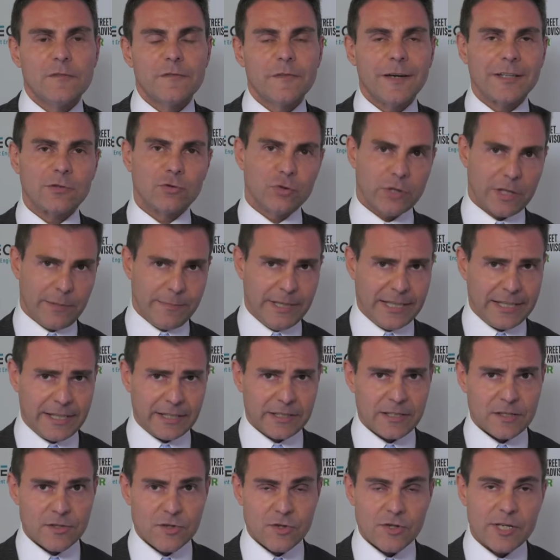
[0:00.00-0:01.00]
il fatto che i
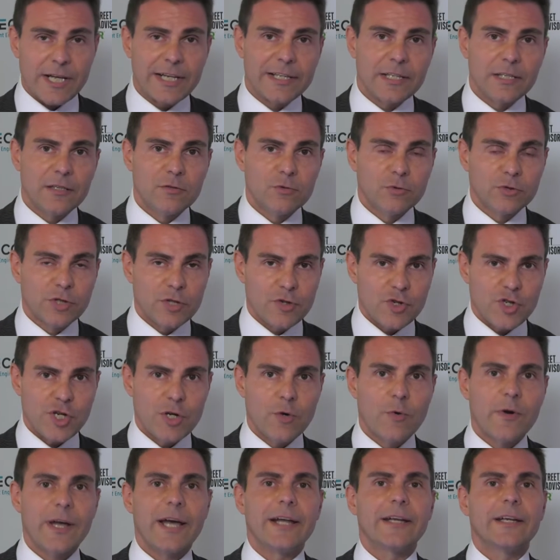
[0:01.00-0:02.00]
mercati azionari negli ultimi
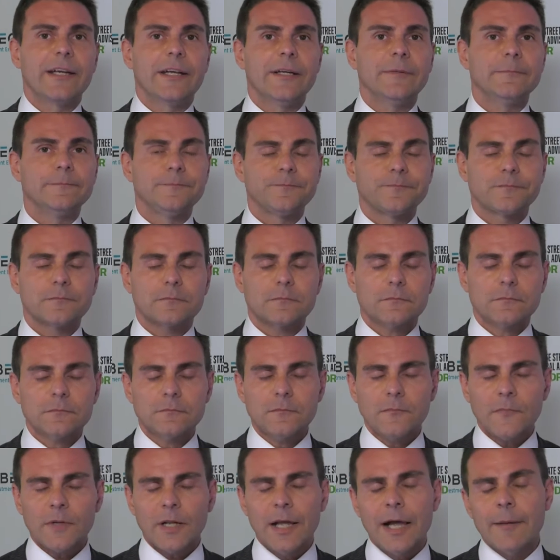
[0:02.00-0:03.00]
cinque anni
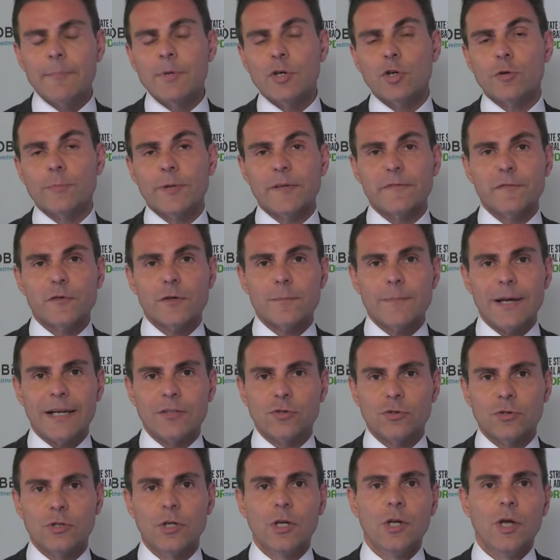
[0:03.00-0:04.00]
abbiano
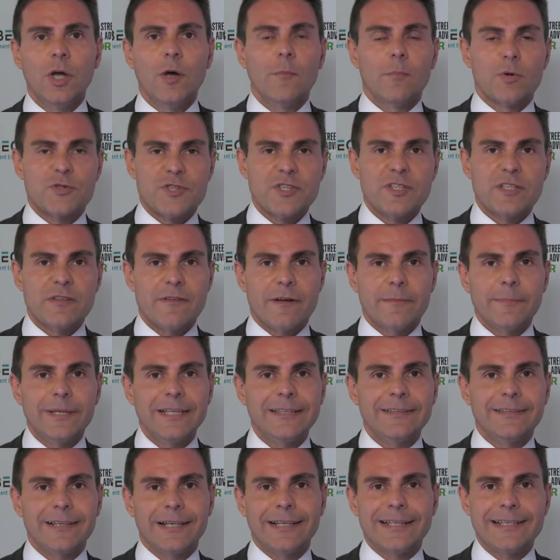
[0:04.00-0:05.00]
performato
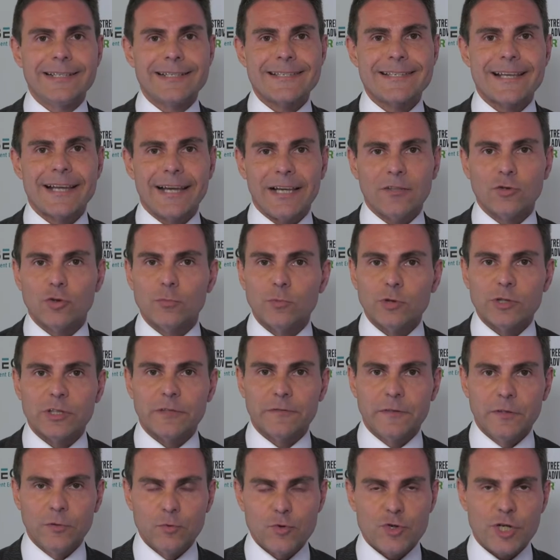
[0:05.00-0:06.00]
positivamente ha innescato molta
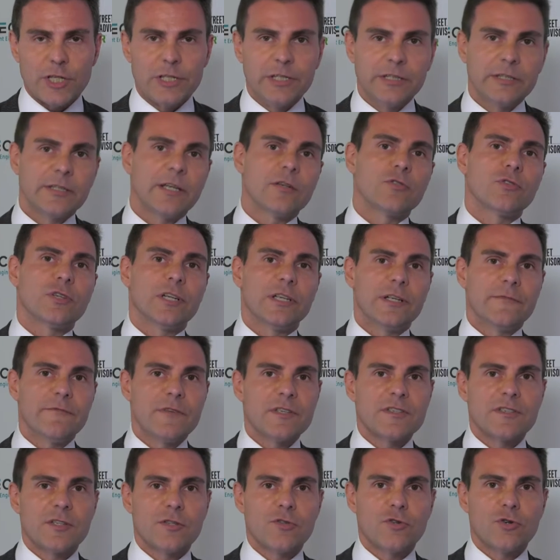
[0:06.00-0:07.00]
fiducia all'interno degli
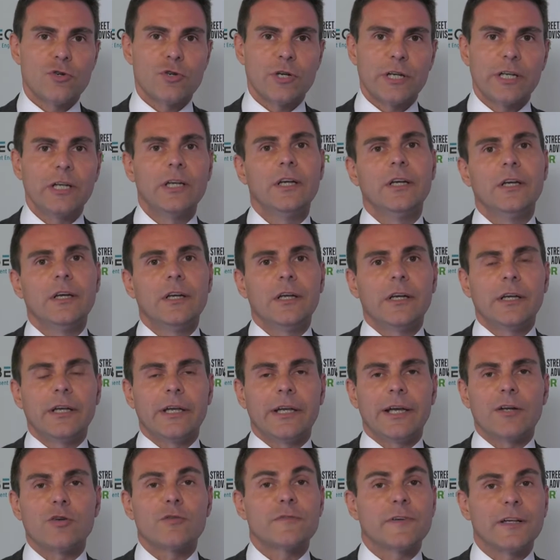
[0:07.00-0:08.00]
investitori
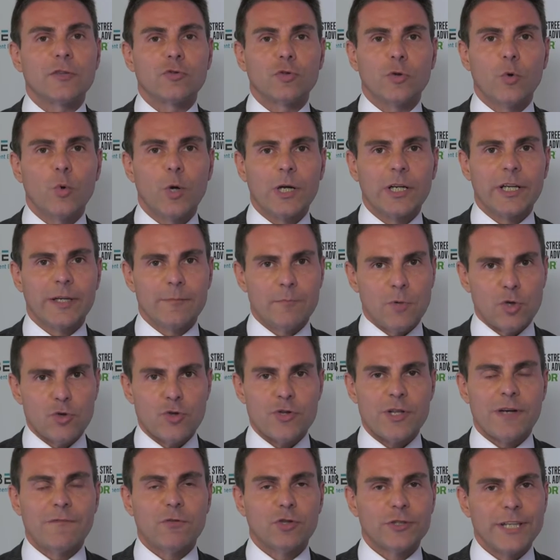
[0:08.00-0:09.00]
e hanno fatto in qualche
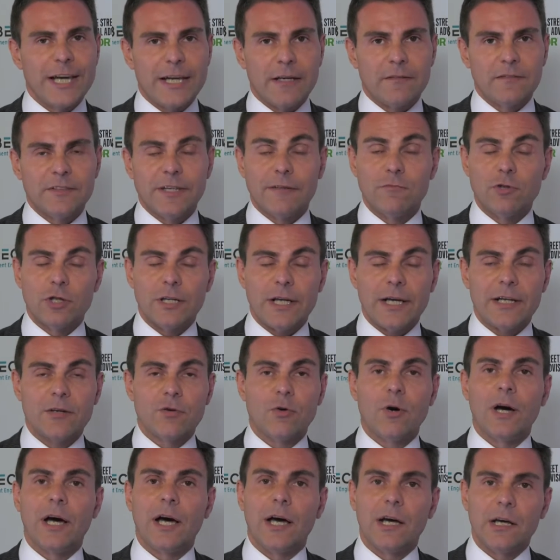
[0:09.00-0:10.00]
modo da, voda, da
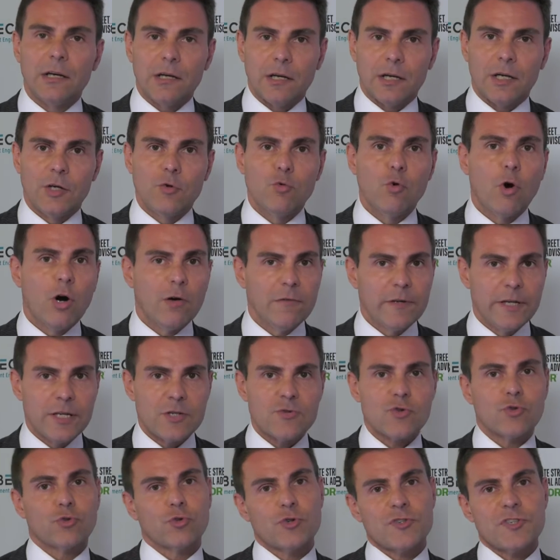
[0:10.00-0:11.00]
volano a, a, eh, nuove
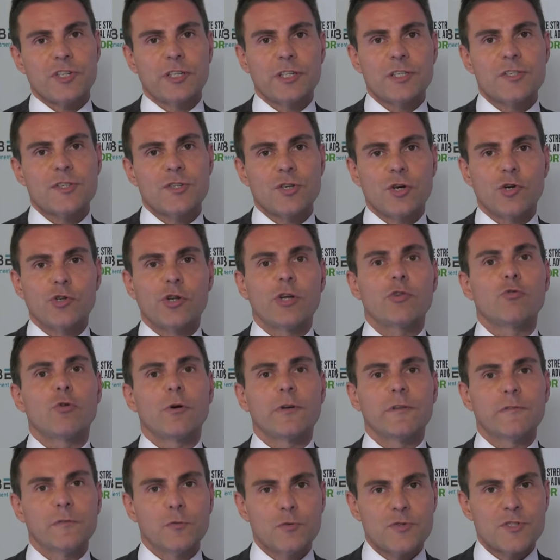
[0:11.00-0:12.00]
sottoscrizioni, a
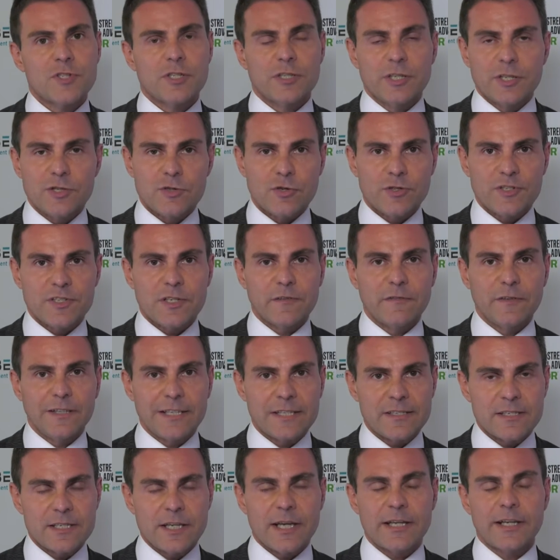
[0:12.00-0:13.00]
nuovi flussi di risorse
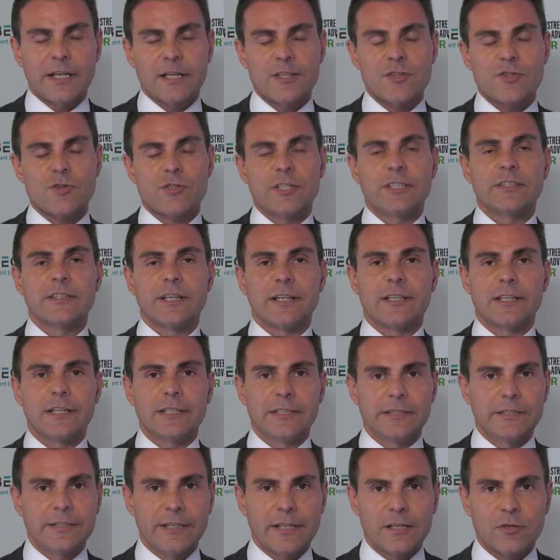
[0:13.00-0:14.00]
finanziarie che sono entrate
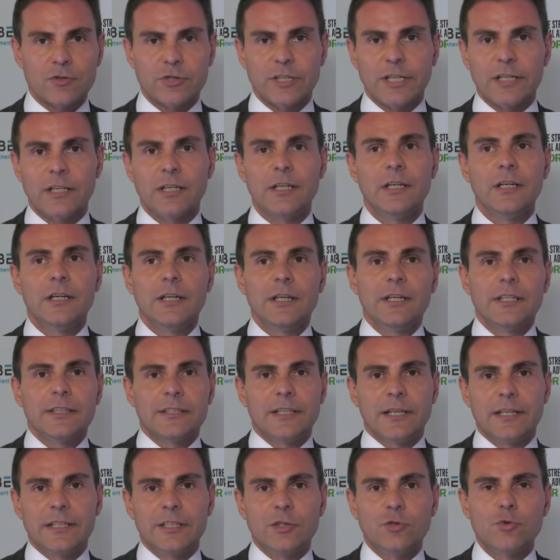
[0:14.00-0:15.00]
all'interno
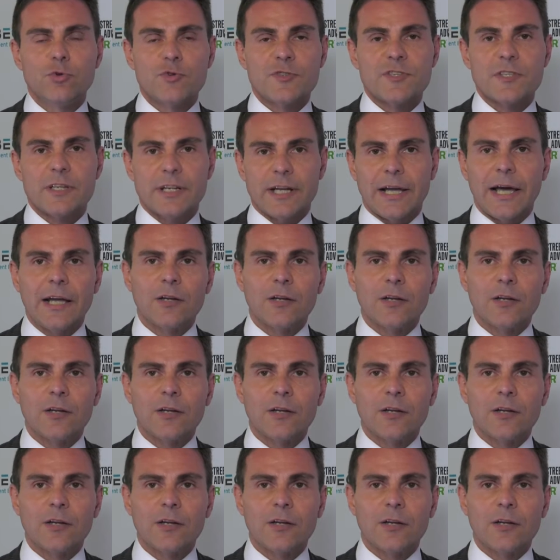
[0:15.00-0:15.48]
dell'industria.